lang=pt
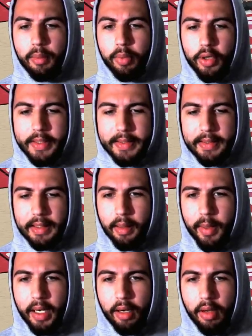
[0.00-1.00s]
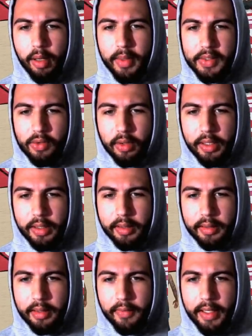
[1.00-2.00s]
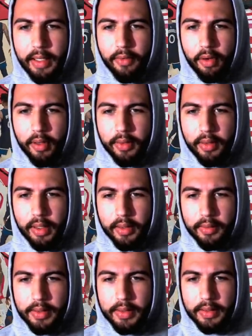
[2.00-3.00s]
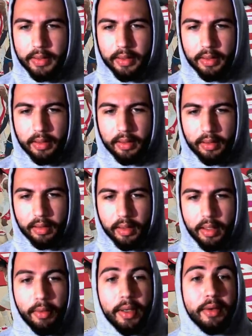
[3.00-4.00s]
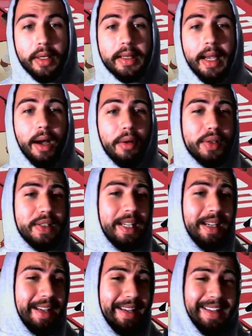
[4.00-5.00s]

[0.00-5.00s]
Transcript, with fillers: Putz, ainda bem que ele não arremessou ali. Tava livre com o Anthony Edwards. É o Anthony Towns.